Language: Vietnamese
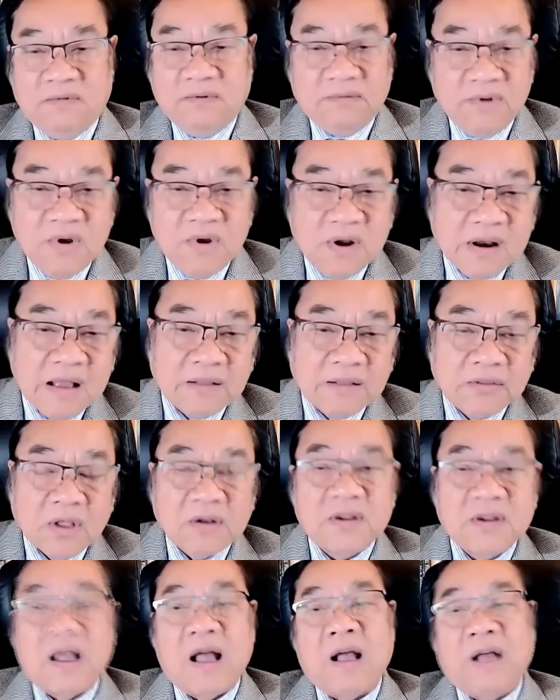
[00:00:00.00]
đưa ra tất
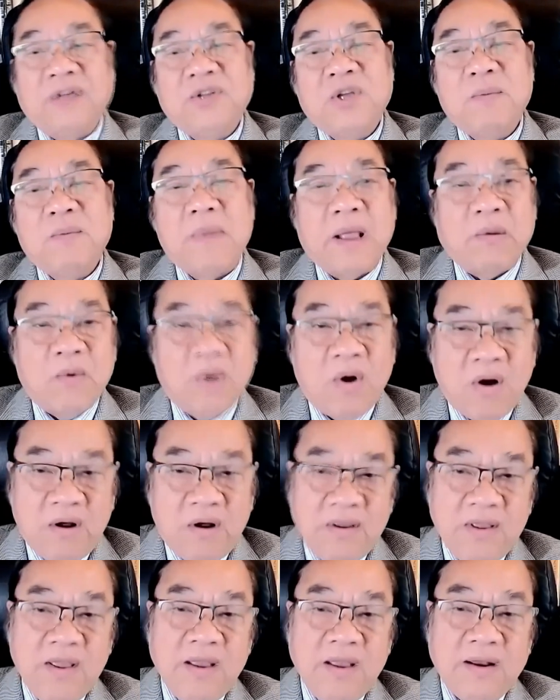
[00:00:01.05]
cả cái sức mạnh của họ
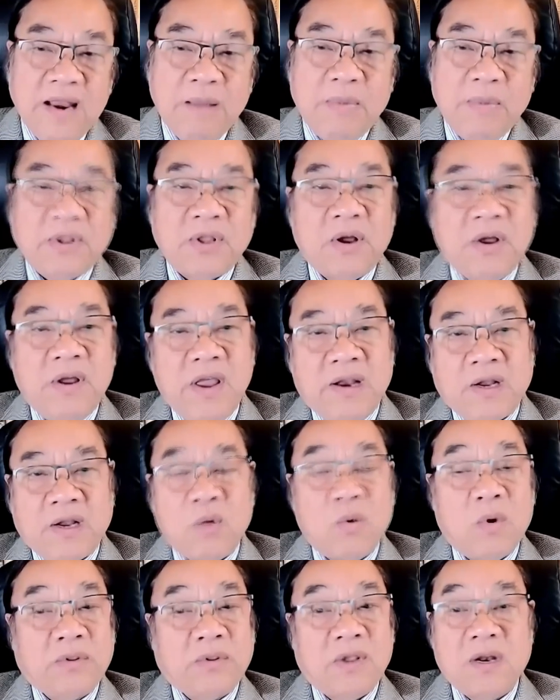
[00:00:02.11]
để mà thực hiện các
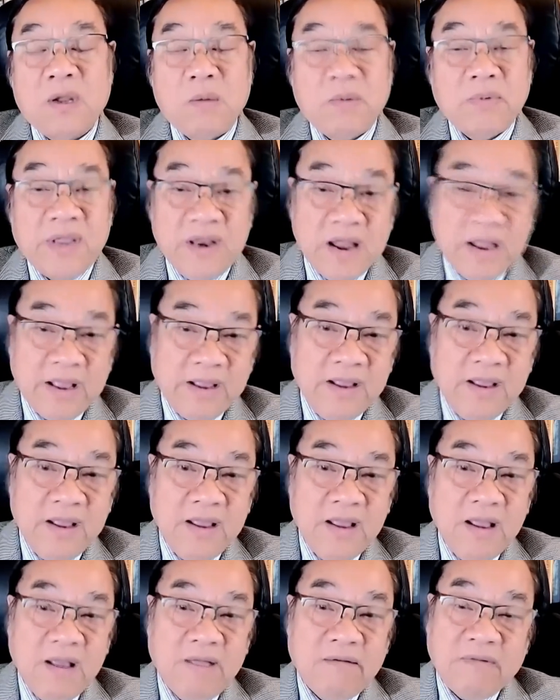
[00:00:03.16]
cuộc tấn công kỳ này
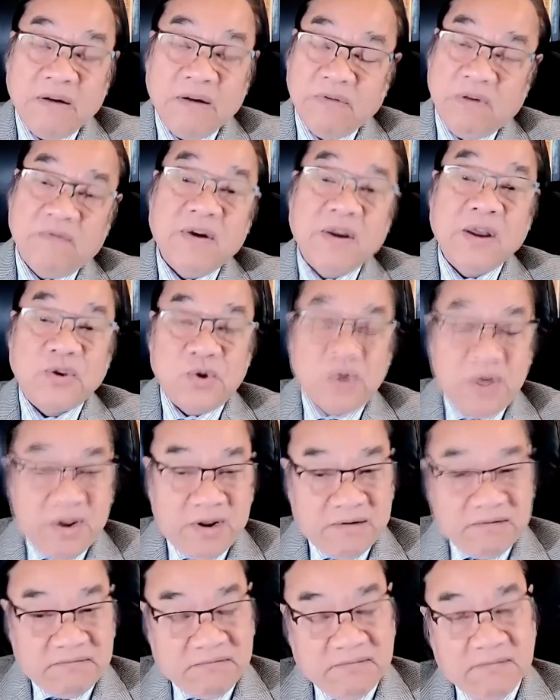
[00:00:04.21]
và vì vậy cho
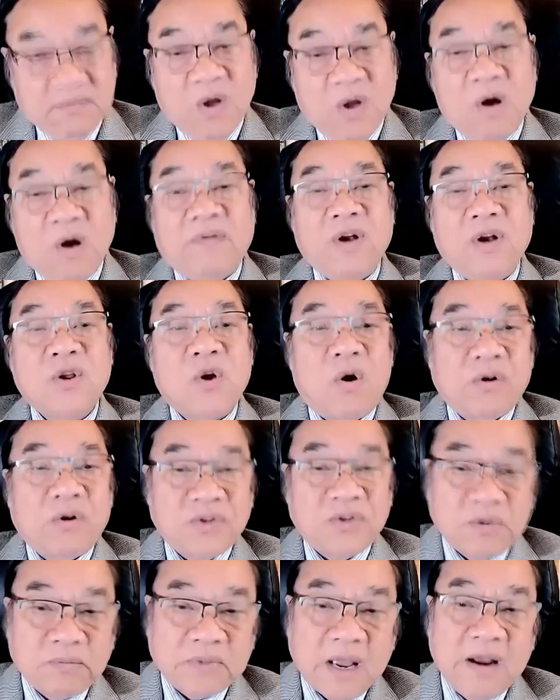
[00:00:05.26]
nên họ vẫn còn
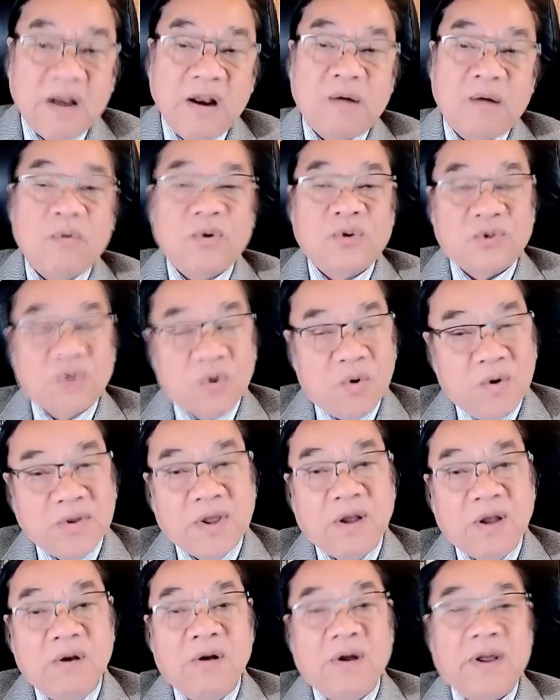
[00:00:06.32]
trong tay được một số những
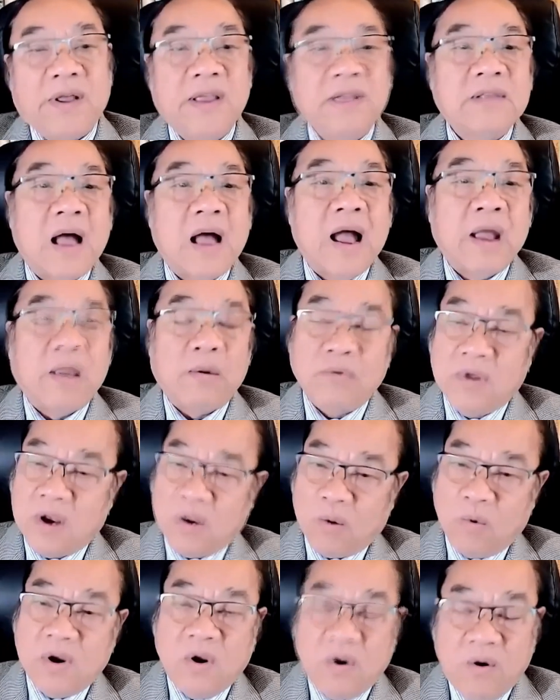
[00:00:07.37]
cái lượng khí tài cũng như là
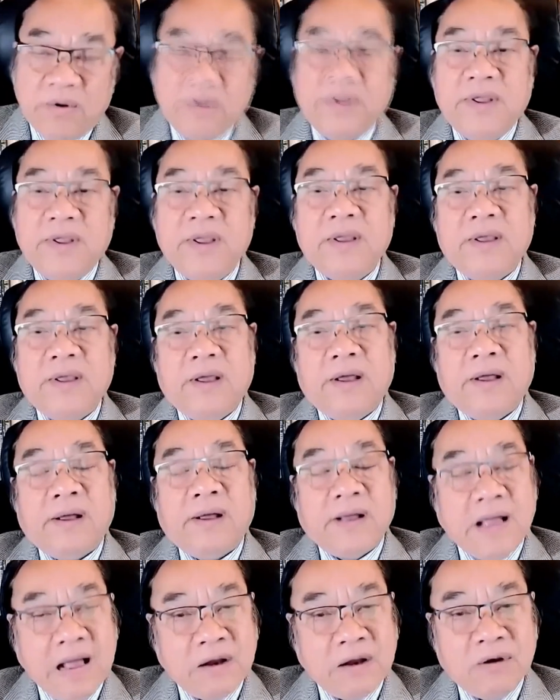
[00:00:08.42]
quân đội à,
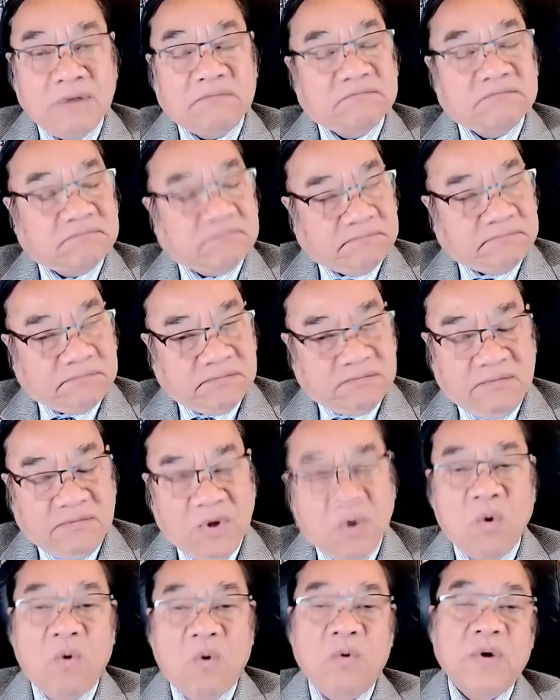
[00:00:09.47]
khá
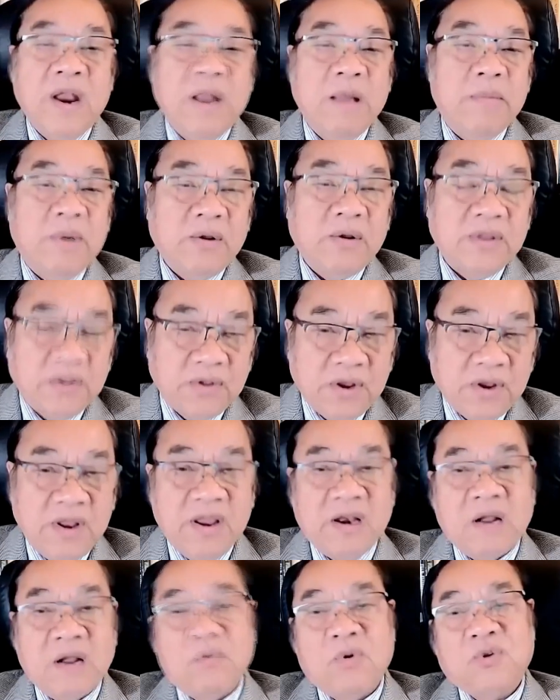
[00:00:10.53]
đủ để mà có thể thực hiện
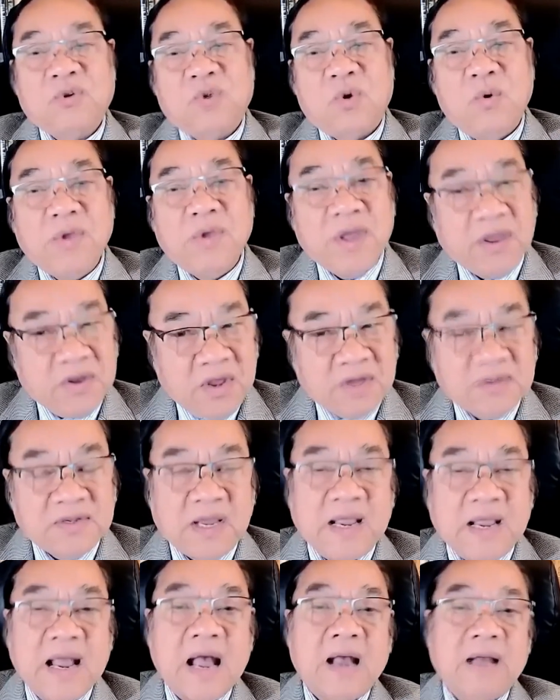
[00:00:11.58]
được một số những cái chiến dịch
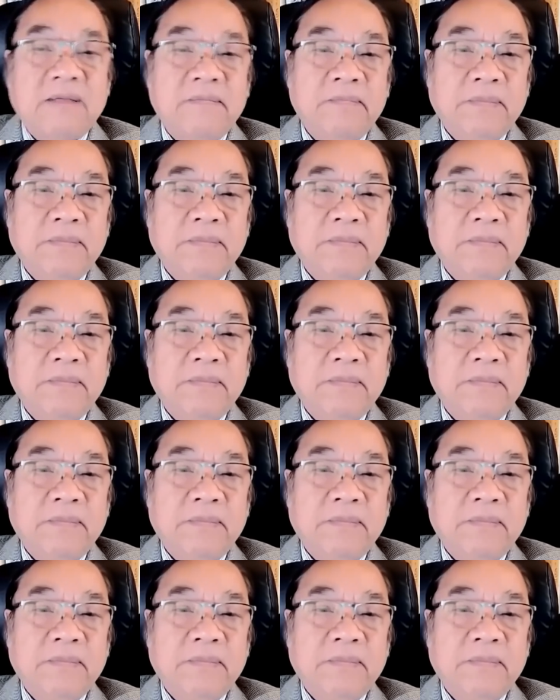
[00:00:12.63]
khác